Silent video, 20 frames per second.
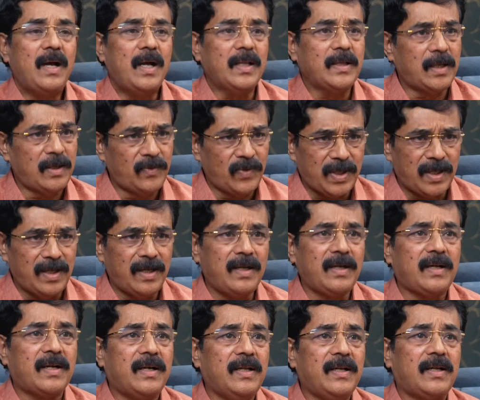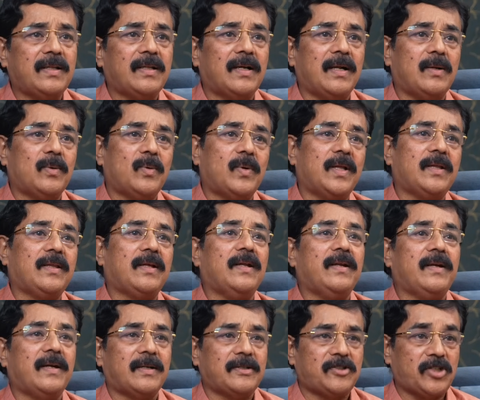அந்தளவுக்கு நெருக்கடி இருந்தாலும் கூட
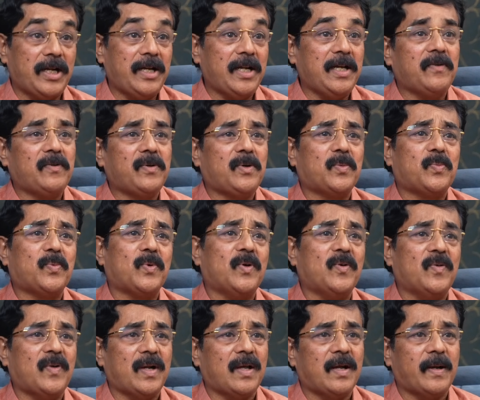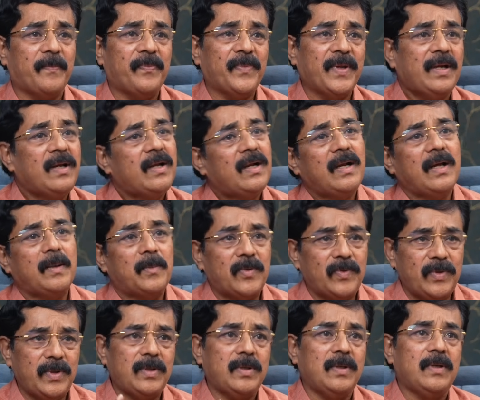தலைநகர் சென்னையை விட்டு போக வேணாம் நாம்
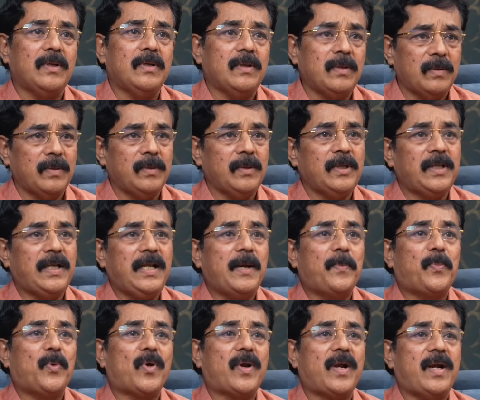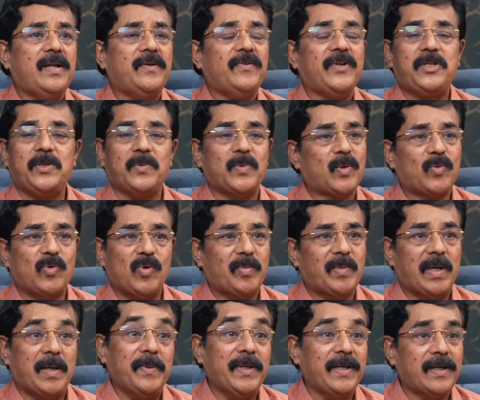வந்து இதிலேயே போராடி வெற்றி
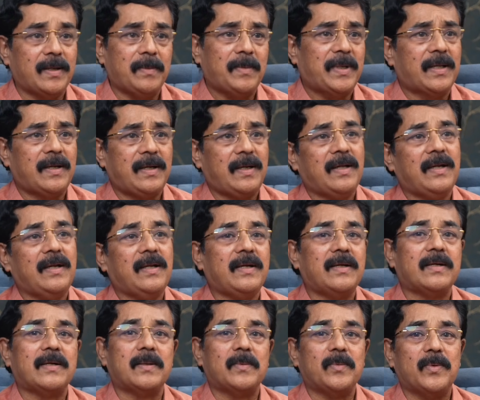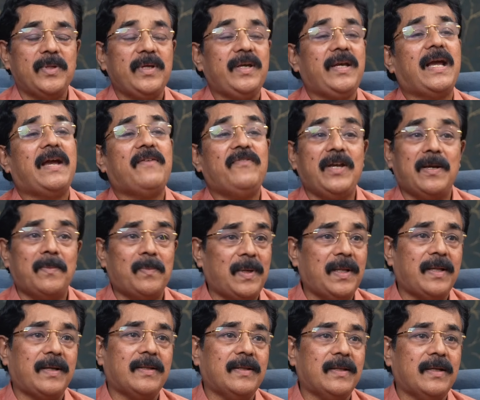பெறுவோம் அப்படிங்கிற மனநிலையில் இருக்கிற போது
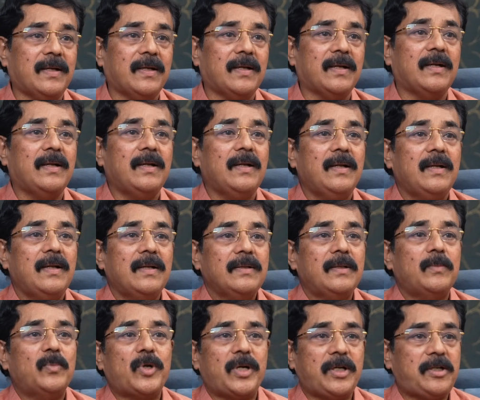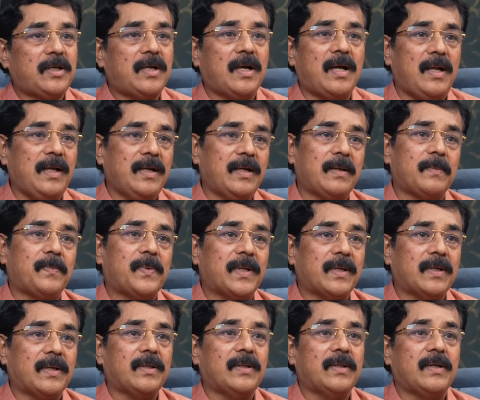ஏபிஎம்ல இருந்து இந்த முரட்டுக்காலைங்கிற
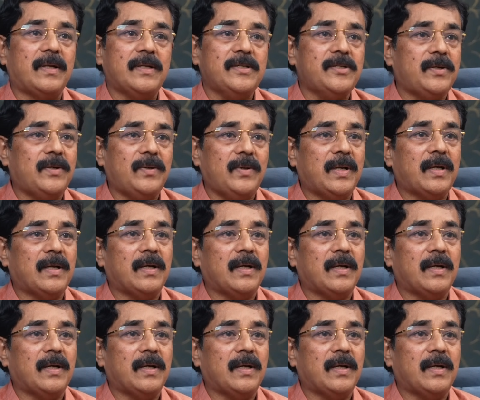படக்கம் திரு ரஜினி